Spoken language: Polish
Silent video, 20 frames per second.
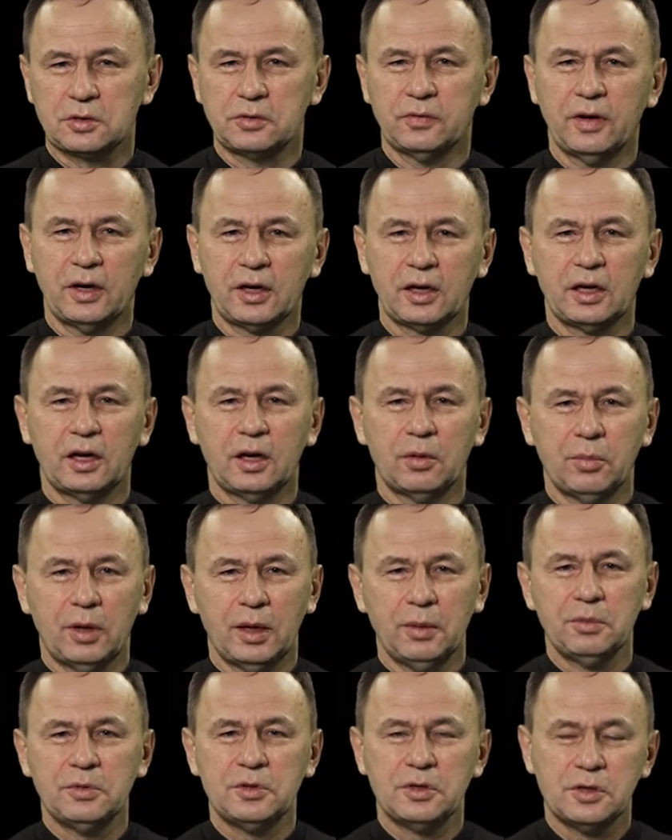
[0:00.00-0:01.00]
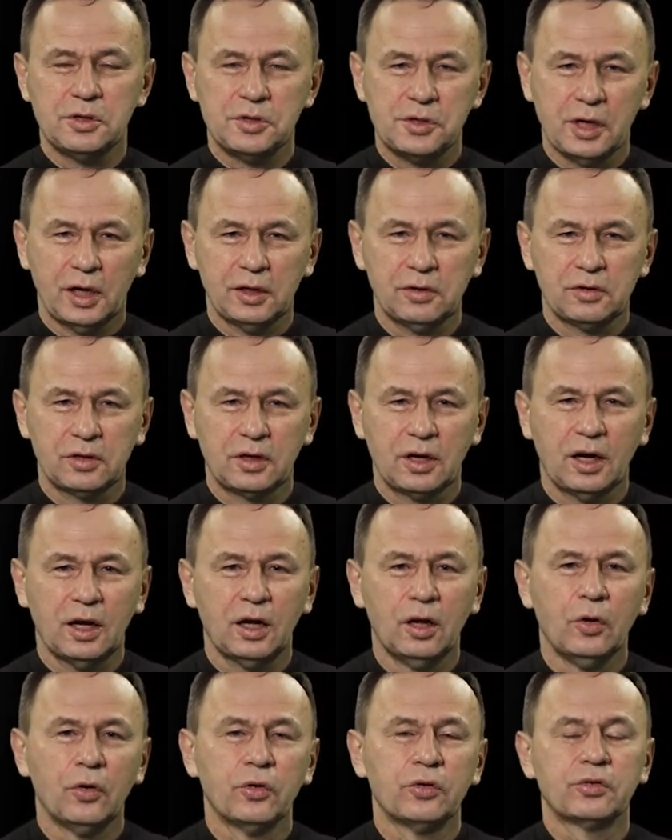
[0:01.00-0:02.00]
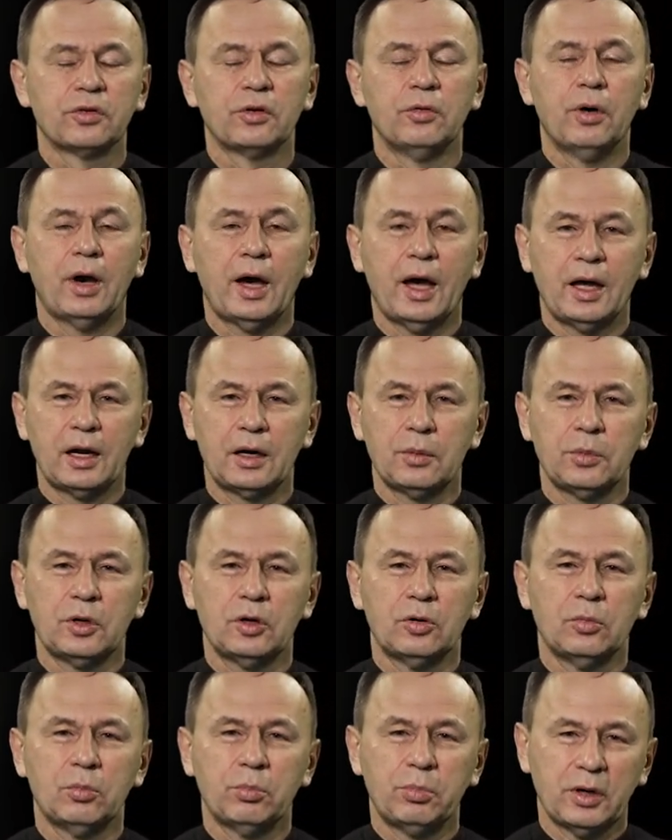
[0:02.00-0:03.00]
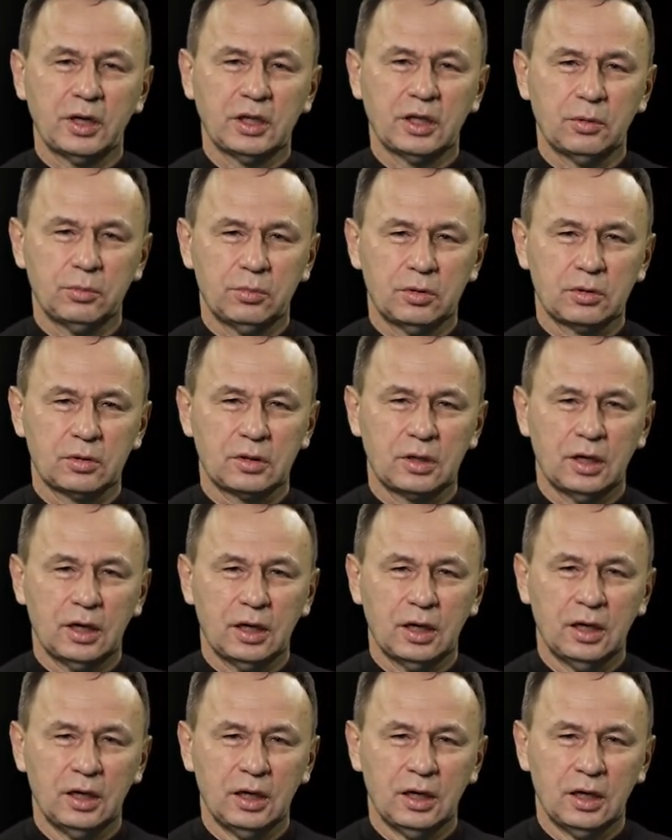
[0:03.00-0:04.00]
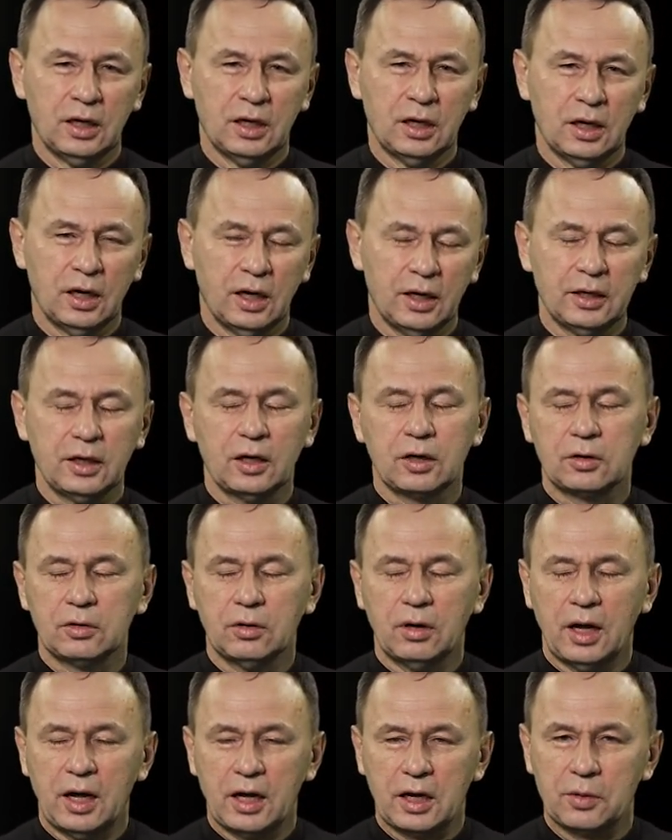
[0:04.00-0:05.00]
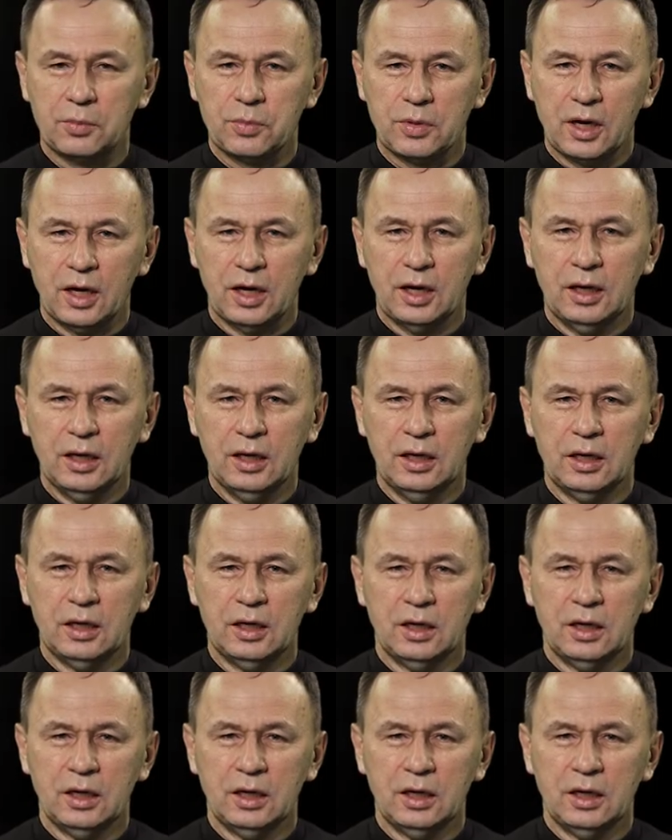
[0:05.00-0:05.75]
szwagra, babci, dziadka. Są armią Pana Boga, a jako armia,